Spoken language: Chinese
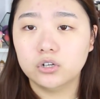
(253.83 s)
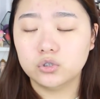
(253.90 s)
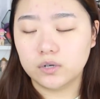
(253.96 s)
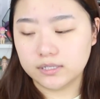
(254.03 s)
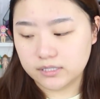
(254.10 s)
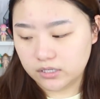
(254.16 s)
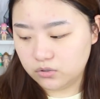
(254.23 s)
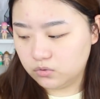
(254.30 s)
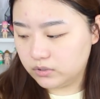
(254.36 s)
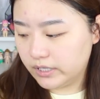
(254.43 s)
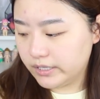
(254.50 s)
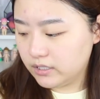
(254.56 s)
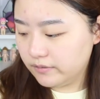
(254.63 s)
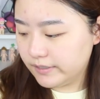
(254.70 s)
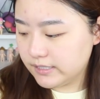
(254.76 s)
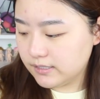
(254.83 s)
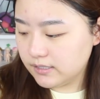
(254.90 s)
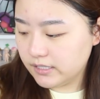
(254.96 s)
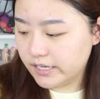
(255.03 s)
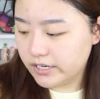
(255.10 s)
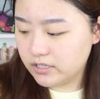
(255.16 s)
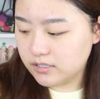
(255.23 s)
妆前乳。但是，因为今
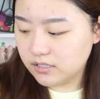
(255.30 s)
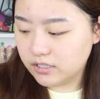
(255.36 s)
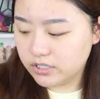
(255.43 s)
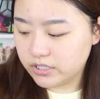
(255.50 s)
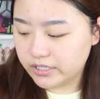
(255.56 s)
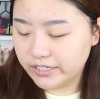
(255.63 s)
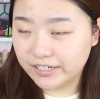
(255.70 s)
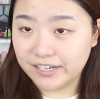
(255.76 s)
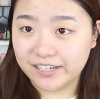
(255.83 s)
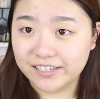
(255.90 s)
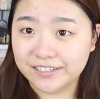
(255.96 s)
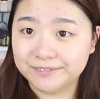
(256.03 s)
天是测试一个